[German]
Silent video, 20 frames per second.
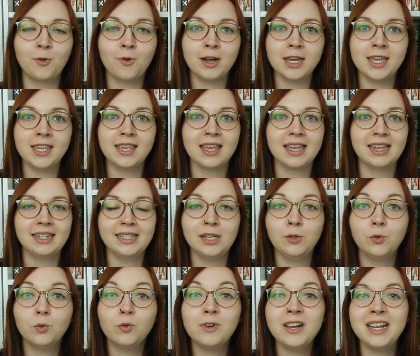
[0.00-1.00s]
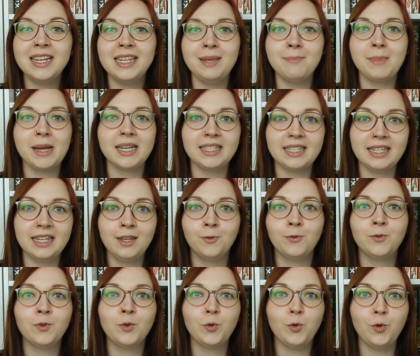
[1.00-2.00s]
euch den
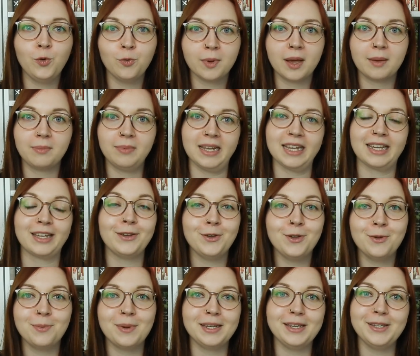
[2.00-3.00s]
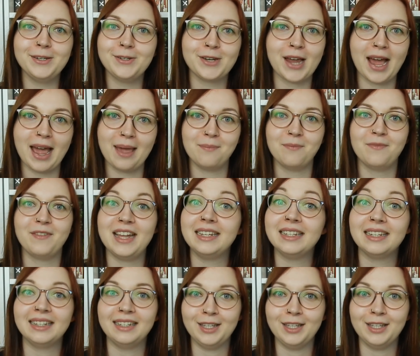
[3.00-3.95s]
ultimativen Überblick über die Scheibenwelt